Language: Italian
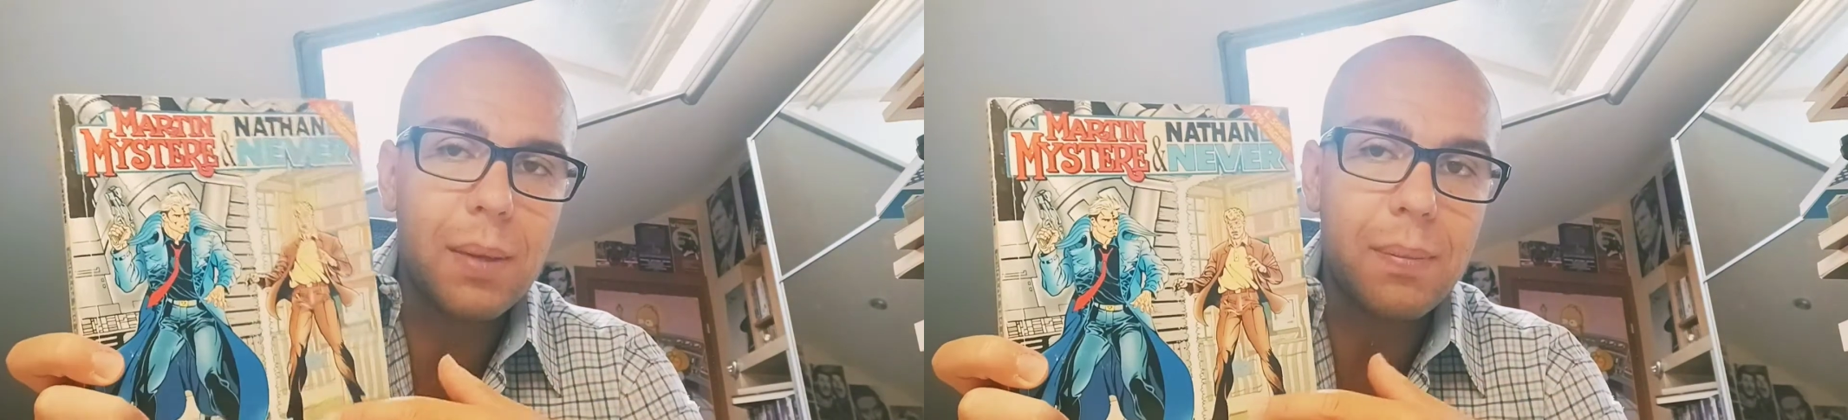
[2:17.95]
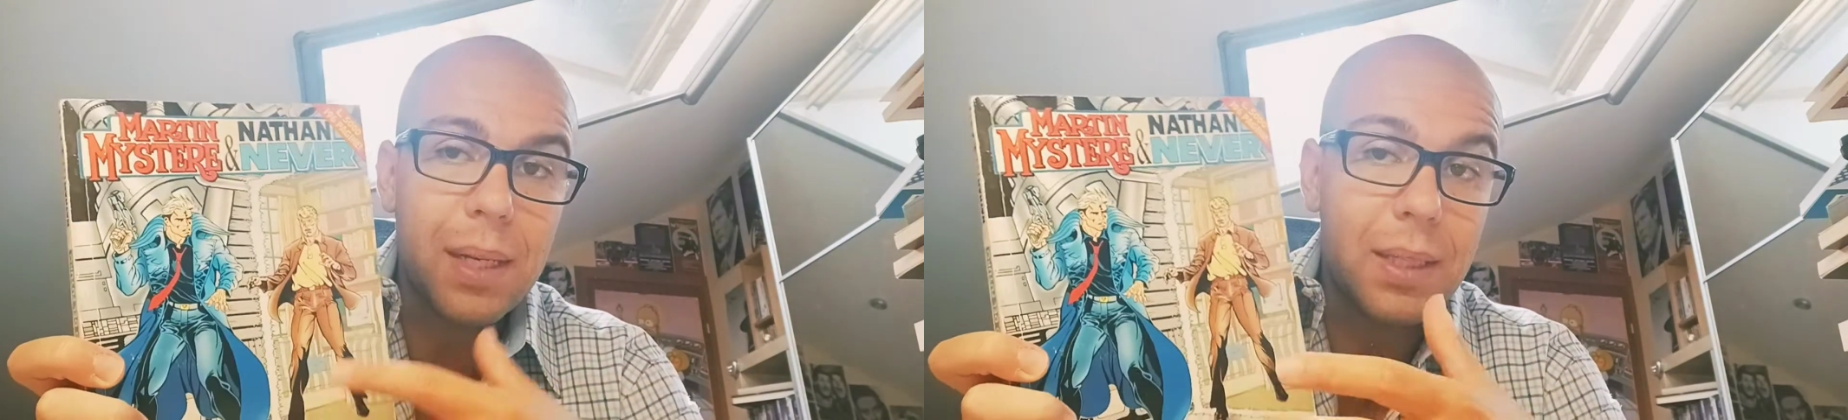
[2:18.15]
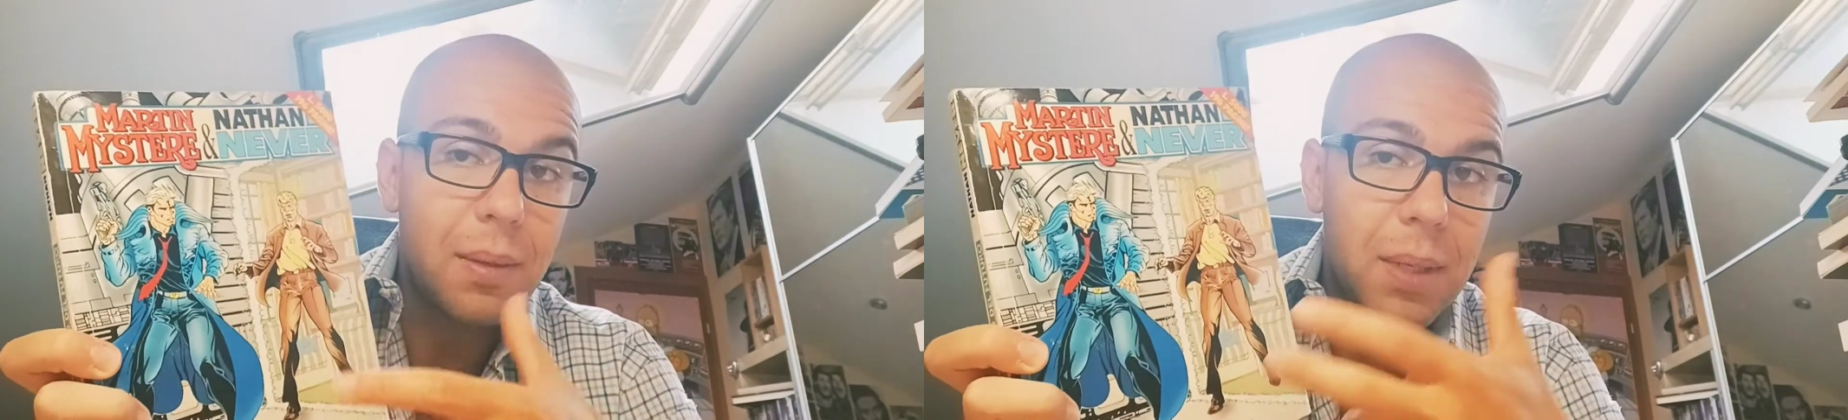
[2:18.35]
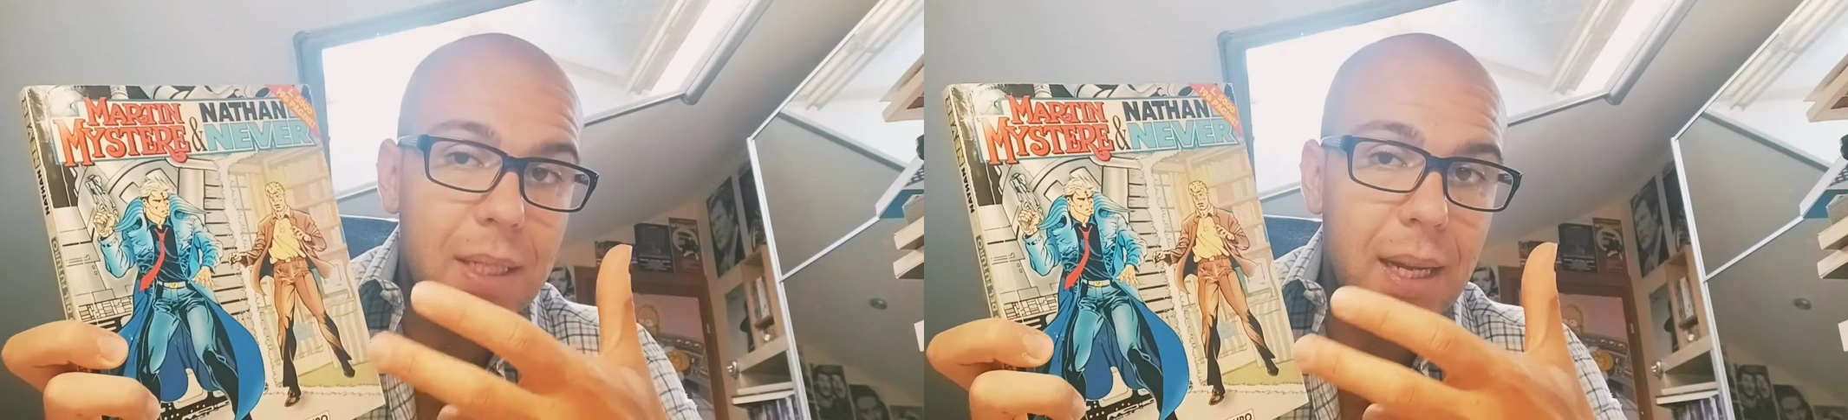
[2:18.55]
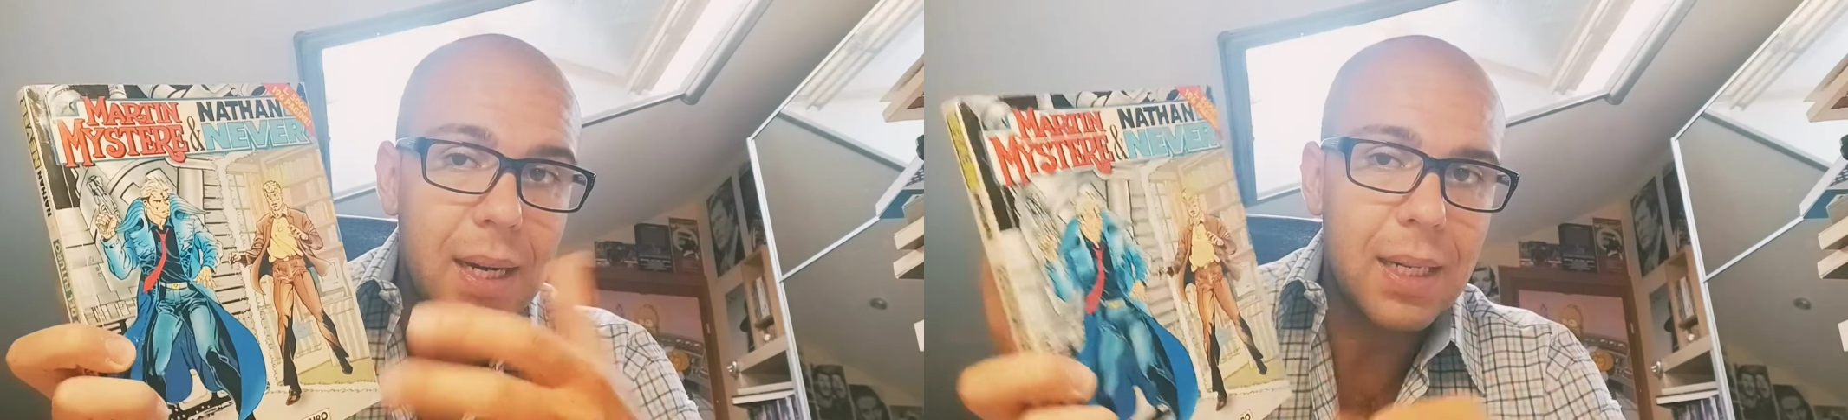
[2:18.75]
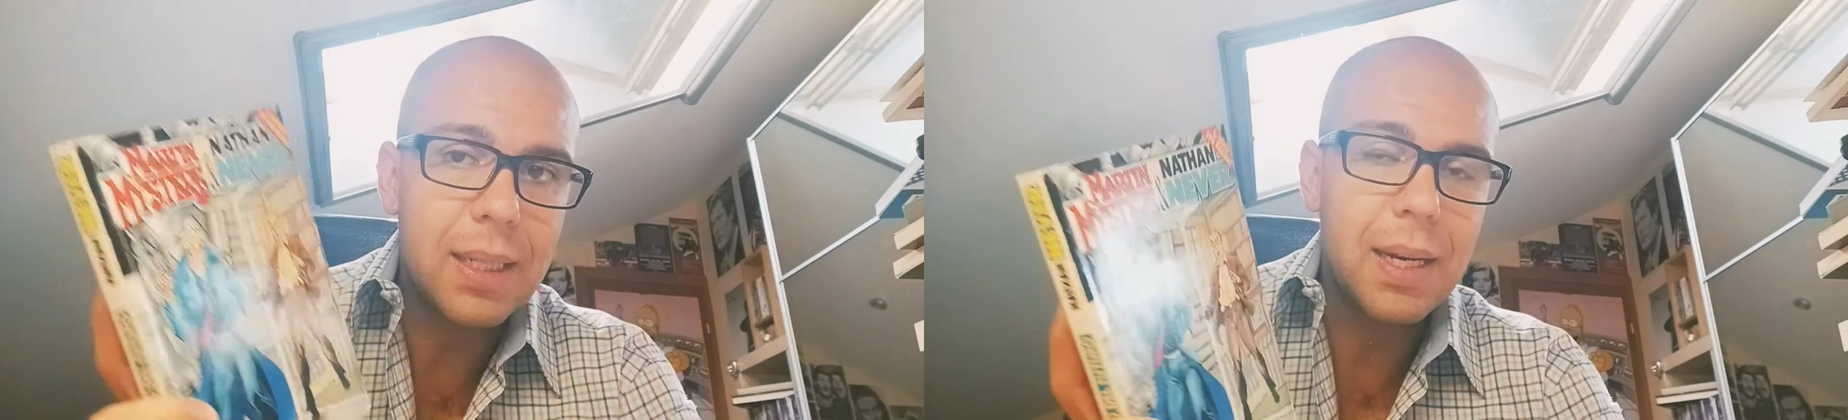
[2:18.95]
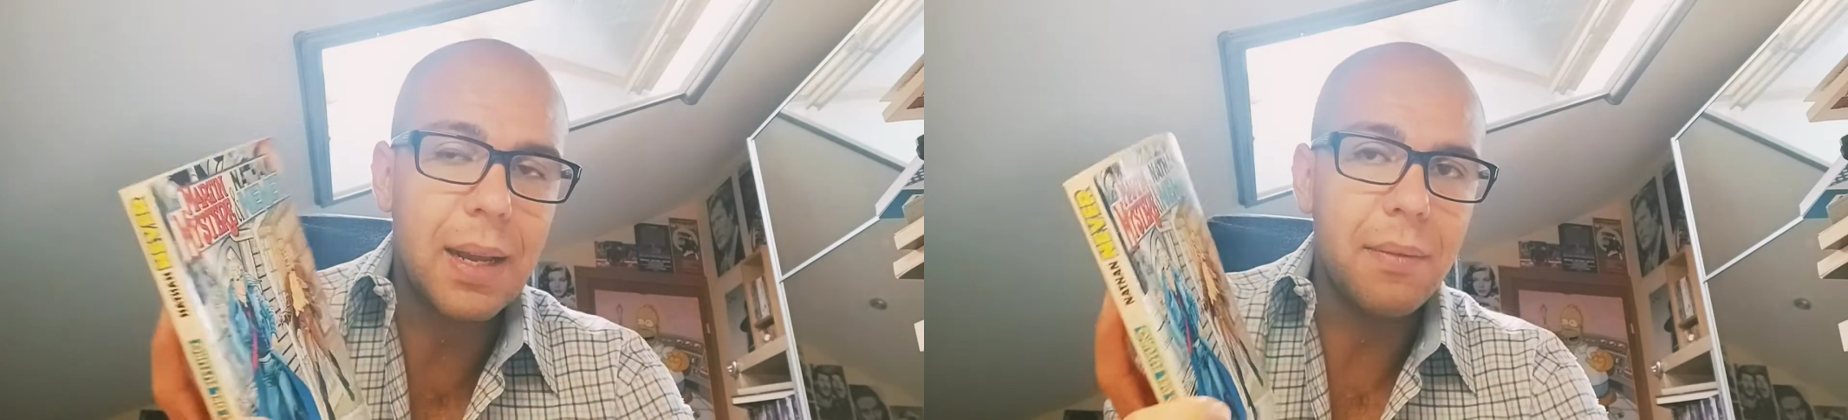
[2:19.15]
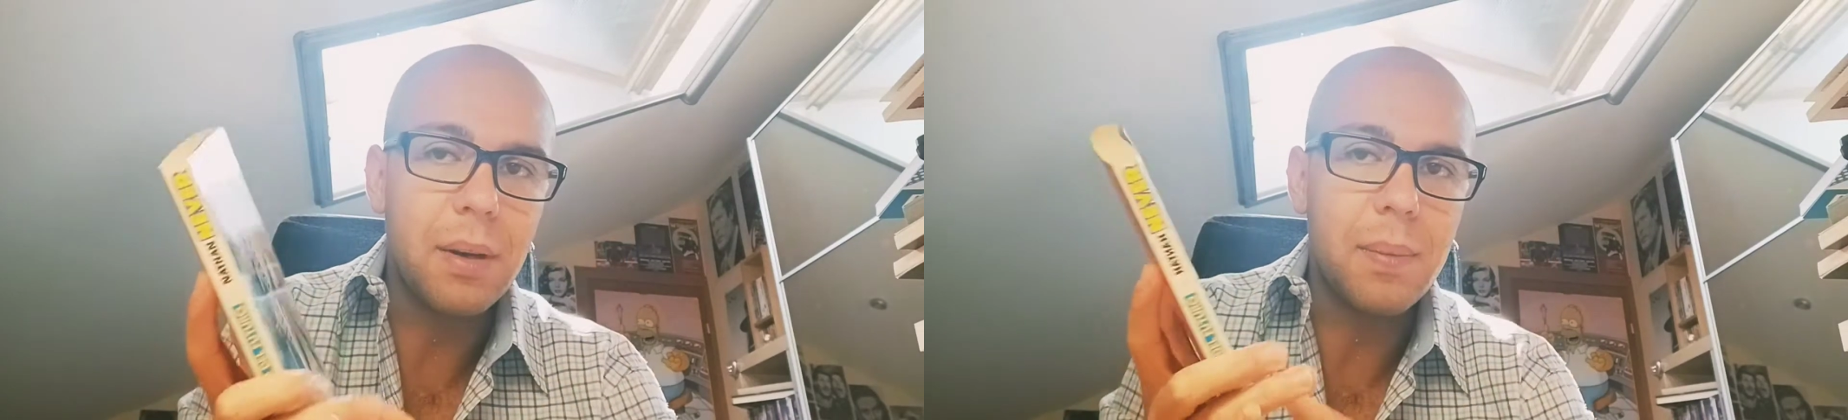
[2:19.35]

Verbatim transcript: Martin Mister e Nathan Never,